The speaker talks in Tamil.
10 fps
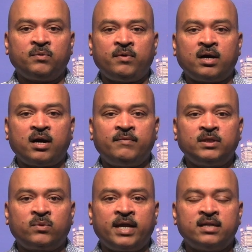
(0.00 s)
ஒட்டோவா
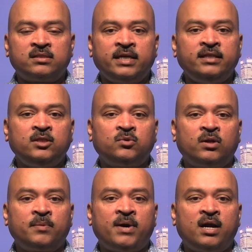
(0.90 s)
காவல்துறையின் செய்தி
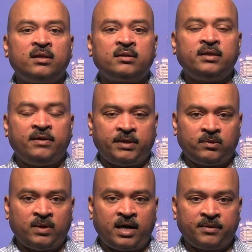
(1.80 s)
தொடர்பாளர்
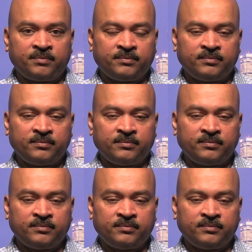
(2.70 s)
தெரிவித்துள்ளார்